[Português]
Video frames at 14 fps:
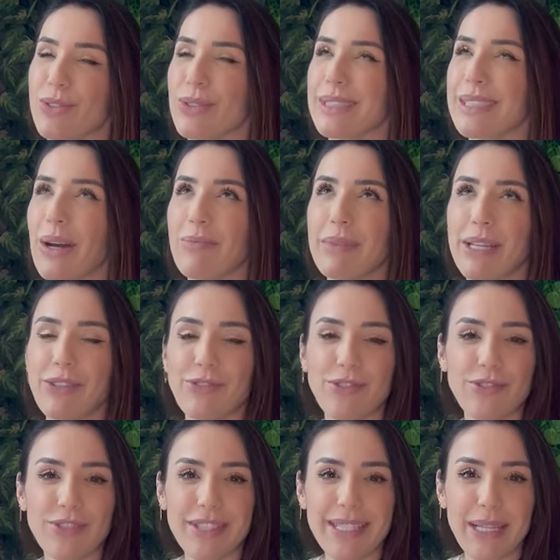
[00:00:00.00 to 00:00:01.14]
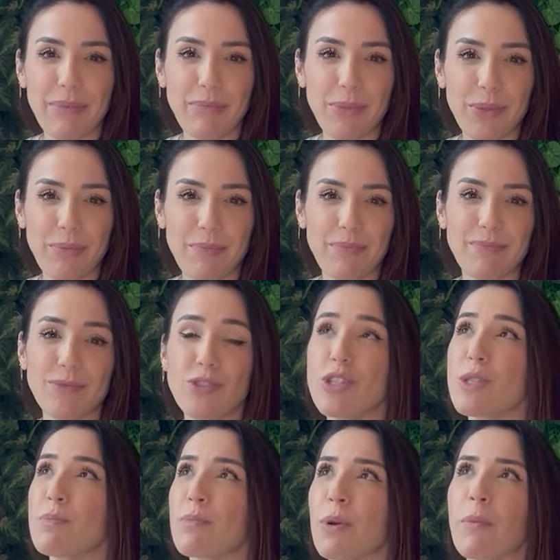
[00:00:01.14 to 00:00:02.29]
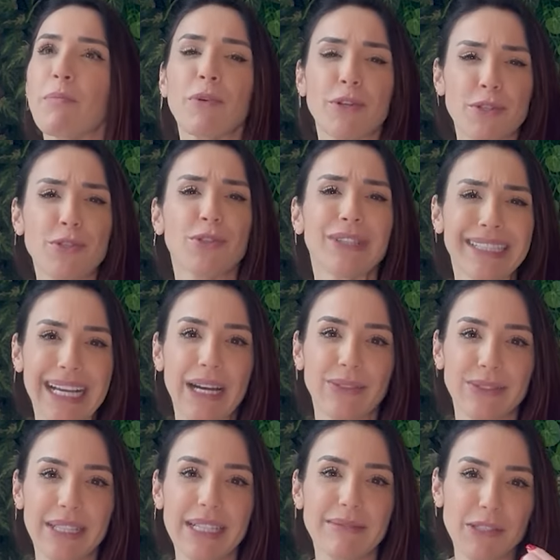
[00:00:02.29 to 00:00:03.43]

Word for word: Totalmente desapropriado desproporcional, né?